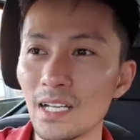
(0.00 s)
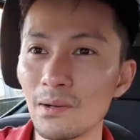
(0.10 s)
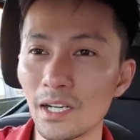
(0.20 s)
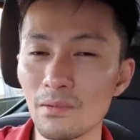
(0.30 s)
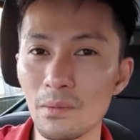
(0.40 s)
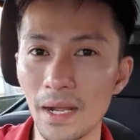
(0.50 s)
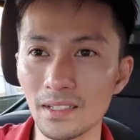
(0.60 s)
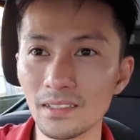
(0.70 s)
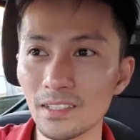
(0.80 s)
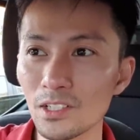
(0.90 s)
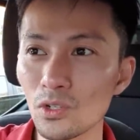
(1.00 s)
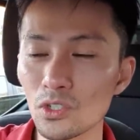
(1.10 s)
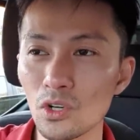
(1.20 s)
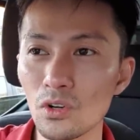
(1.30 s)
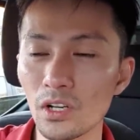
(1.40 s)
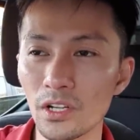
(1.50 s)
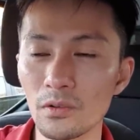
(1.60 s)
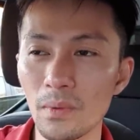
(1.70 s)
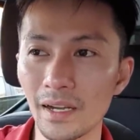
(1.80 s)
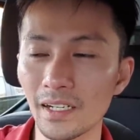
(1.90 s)
Và khi mà bạn đưa nó vô số
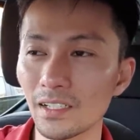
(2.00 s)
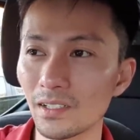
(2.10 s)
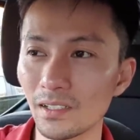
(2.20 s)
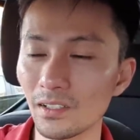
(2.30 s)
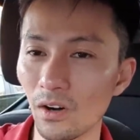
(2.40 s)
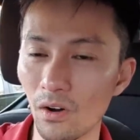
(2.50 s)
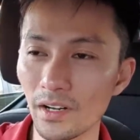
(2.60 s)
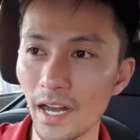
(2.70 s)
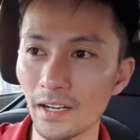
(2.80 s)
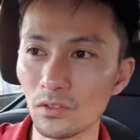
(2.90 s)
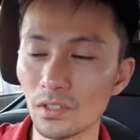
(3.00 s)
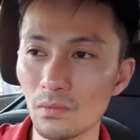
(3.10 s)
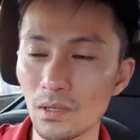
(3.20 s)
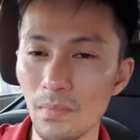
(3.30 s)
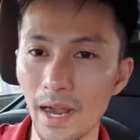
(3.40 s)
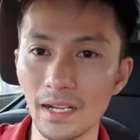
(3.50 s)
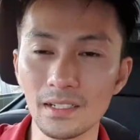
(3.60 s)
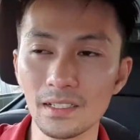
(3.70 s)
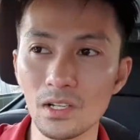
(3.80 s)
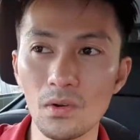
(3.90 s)
liệu, bạn rõ ràng vô trong cái
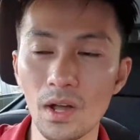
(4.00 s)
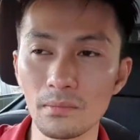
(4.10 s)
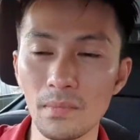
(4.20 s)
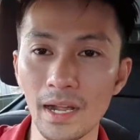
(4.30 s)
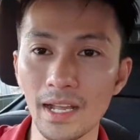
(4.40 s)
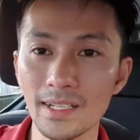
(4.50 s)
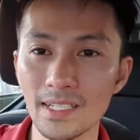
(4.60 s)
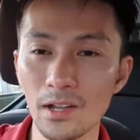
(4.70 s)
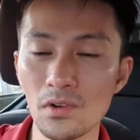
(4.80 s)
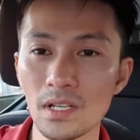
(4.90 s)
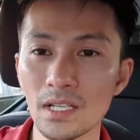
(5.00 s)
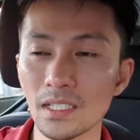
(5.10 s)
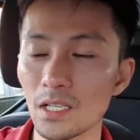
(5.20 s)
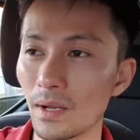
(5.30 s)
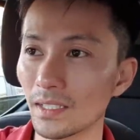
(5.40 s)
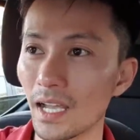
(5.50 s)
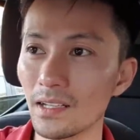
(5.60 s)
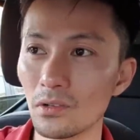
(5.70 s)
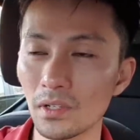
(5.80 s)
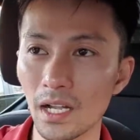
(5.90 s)
bảng kế hoạch, bảng Excel, thì bạn
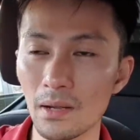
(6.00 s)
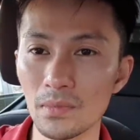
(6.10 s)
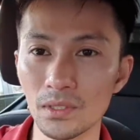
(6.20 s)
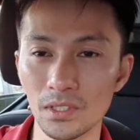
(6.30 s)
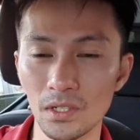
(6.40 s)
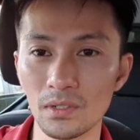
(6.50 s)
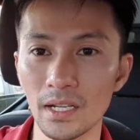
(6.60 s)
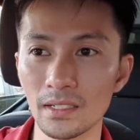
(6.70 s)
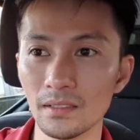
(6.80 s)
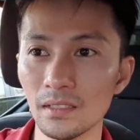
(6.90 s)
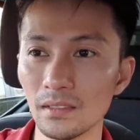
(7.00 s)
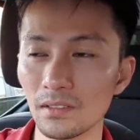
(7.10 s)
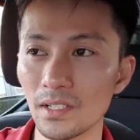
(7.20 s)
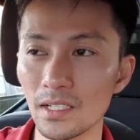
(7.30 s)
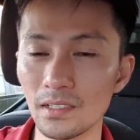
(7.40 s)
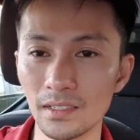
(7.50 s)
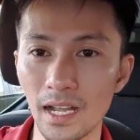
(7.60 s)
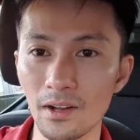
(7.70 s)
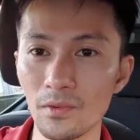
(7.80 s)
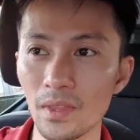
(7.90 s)
thấy ok mười triệu này nó đi đường
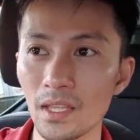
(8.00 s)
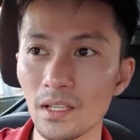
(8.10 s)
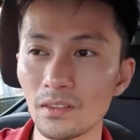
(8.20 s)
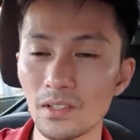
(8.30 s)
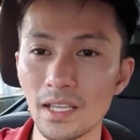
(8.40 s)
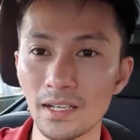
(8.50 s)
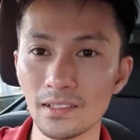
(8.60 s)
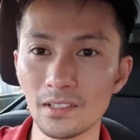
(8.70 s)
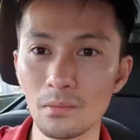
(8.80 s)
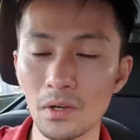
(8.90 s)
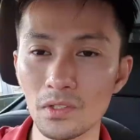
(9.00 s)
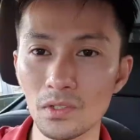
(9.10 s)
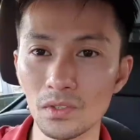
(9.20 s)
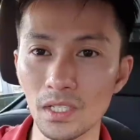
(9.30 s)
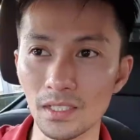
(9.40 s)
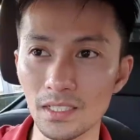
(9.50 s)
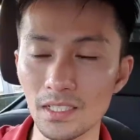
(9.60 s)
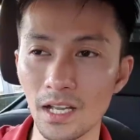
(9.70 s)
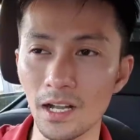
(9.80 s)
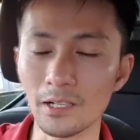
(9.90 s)
nào, nó dành cho bao nhiêu tiền
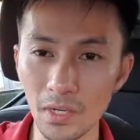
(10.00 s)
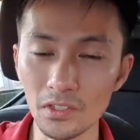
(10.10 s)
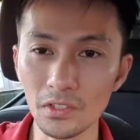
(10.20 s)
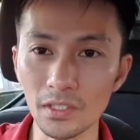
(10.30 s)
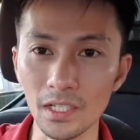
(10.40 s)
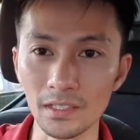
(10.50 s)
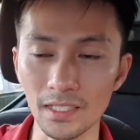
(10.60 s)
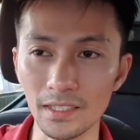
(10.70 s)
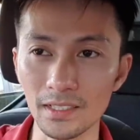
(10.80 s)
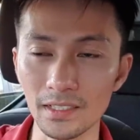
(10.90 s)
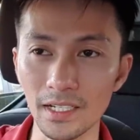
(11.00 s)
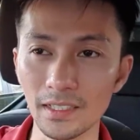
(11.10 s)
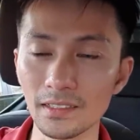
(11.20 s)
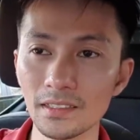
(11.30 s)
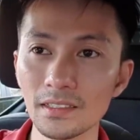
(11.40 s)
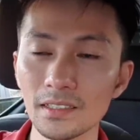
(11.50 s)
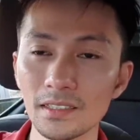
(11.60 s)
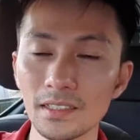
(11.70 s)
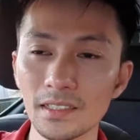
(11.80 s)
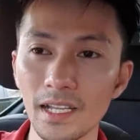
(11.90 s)
đi chợ, bao nhiêu tiền trả tiền điện, nước,
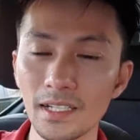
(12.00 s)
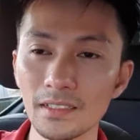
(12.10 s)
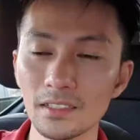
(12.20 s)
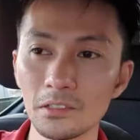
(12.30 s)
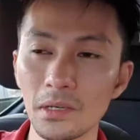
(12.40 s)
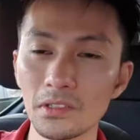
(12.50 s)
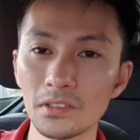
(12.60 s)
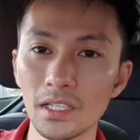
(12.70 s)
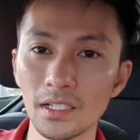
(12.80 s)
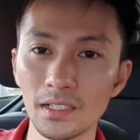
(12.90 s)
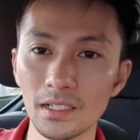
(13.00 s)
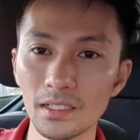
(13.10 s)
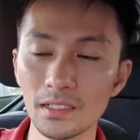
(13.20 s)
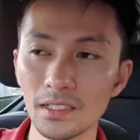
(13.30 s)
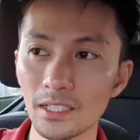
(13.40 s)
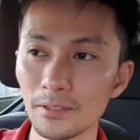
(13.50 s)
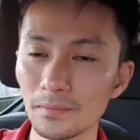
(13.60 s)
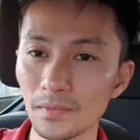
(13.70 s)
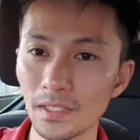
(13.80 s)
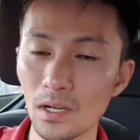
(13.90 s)
internet, rồi bao nhiêu tiền để đi
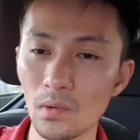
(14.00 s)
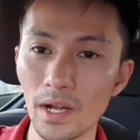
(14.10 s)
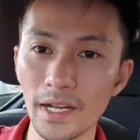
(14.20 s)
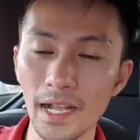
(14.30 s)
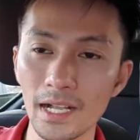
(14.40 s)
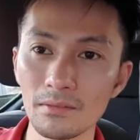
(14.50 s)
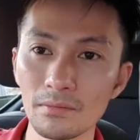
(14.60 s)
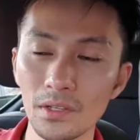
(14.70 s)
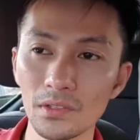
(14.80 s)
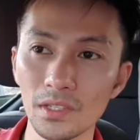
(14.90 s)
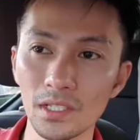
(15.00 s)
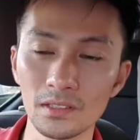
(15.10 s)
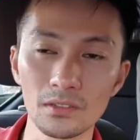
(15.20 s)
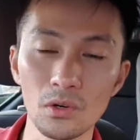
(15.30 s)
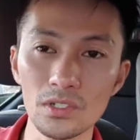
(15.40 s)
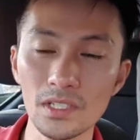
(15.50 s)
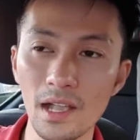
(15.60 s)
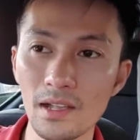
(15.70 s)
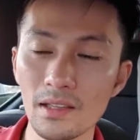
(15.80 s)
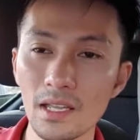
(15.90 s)
um, ra ngoài ăn, bao nhiêu tiền đổ
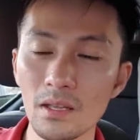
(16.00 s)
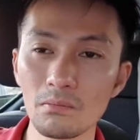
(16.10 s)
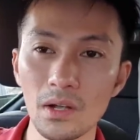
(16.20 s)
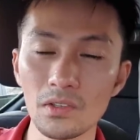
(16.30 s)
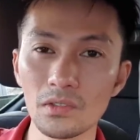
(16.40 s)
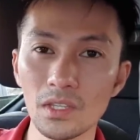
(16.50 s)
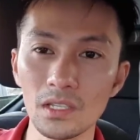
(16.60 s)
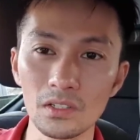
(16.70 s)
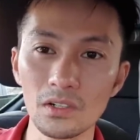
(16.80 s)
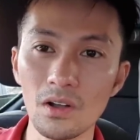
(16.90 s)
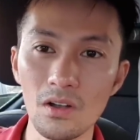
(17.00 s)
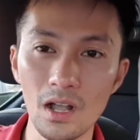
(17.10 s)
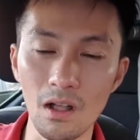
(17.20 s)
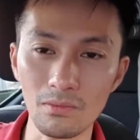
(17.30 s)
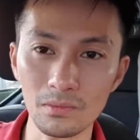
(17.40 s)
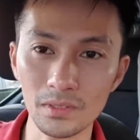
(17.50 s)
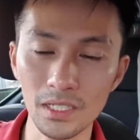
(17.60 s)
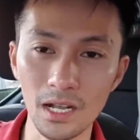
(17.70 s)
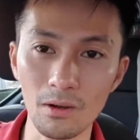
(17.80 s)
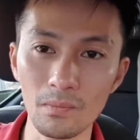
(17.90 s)
xăng, bao nhiêu tiền cho con học, đi
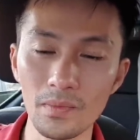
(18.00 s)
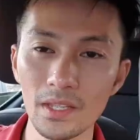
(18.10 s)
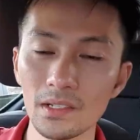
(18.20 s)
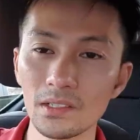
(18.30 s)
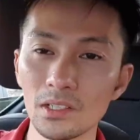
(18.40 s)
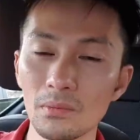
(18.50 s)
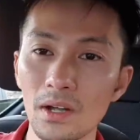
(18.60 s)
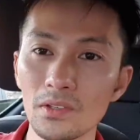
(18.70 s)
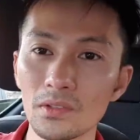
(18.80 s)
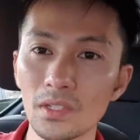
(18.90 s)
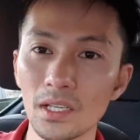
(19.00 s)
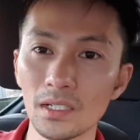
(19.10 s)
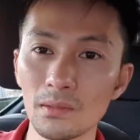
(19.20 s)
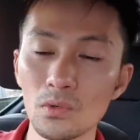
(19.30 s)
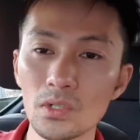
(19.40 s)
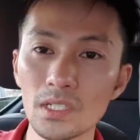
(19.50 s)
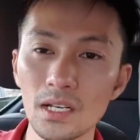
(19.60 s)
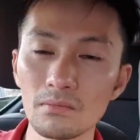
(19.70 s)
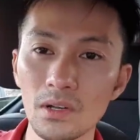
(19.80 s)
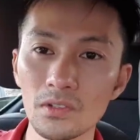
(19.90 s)
học, rồi bao nhiêu tiền để mua
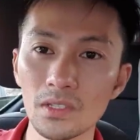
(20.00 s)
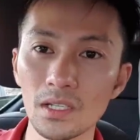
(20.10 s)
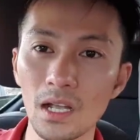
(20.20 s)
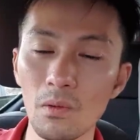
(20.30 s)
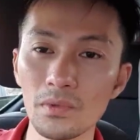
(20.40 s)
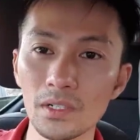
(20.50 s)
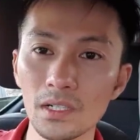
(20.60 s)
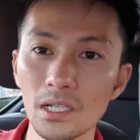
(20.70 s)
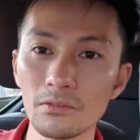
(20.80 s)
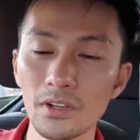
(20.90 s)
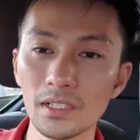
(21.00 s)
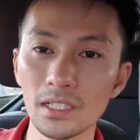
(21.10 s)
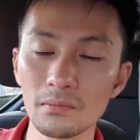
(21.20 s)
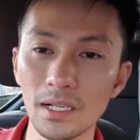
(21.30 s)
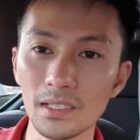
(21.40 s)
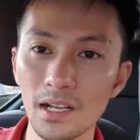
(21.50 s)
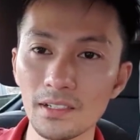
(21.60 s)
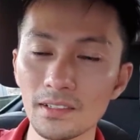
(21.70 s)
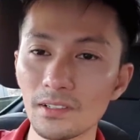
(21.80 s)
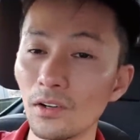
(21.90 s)
sách, bao nhiêu tiền học những cái lớp phát triển bản
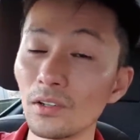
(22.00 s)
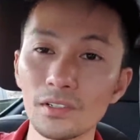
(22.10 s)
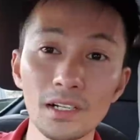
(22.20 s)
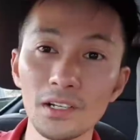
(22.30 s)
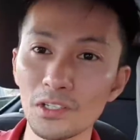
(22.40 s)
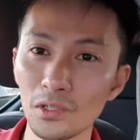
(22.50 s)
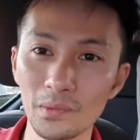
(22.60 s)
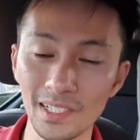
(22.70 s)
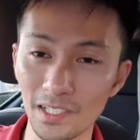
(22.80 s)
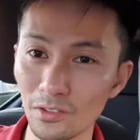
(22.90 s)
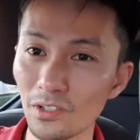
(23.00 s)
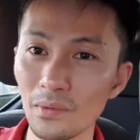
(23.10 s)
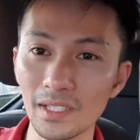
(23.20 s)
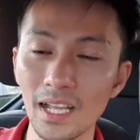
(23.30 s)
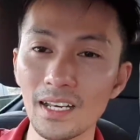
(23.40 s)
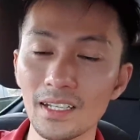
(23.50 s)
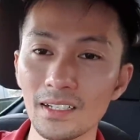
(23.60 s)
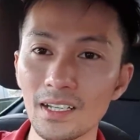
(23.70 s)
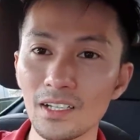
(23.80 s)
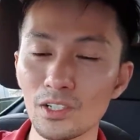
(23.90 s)
thân, rồi rất là nhiều. Bạn nhìn vô đó bạn thấy liền,
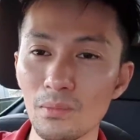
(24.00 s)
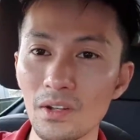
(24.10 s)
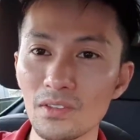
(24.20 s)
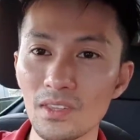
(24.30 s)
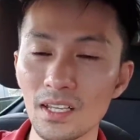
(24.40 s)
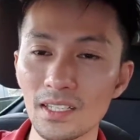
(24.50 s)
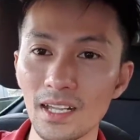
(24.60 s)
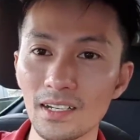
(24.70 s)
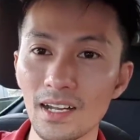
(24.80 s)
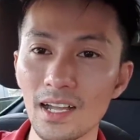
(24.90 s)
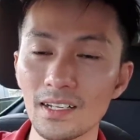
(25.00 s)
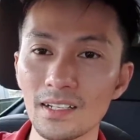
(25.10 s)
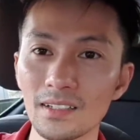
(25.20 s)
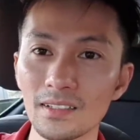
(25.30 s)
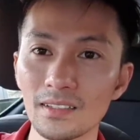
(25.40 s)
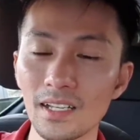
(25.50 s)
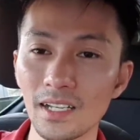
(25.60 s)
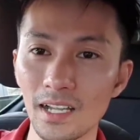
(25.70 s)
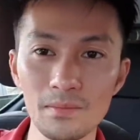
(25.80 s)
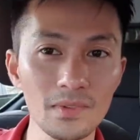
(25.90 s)
rồi bao nhiêu tiền dành ra để
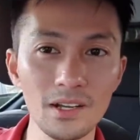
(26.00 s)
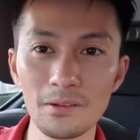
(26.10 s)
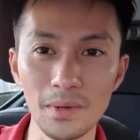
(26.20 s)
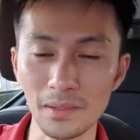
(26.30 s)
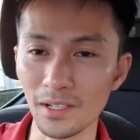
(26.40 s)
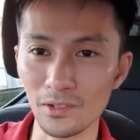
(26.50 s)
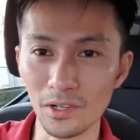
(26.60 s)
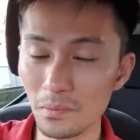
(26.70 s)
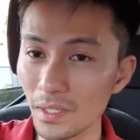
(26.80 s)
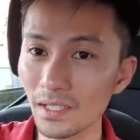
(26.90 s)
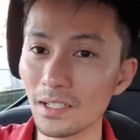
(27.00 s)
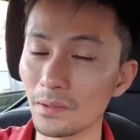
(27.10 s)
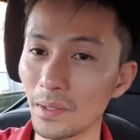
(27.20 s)
tiết kiệm đó, bạn nhìn vô đó không biết.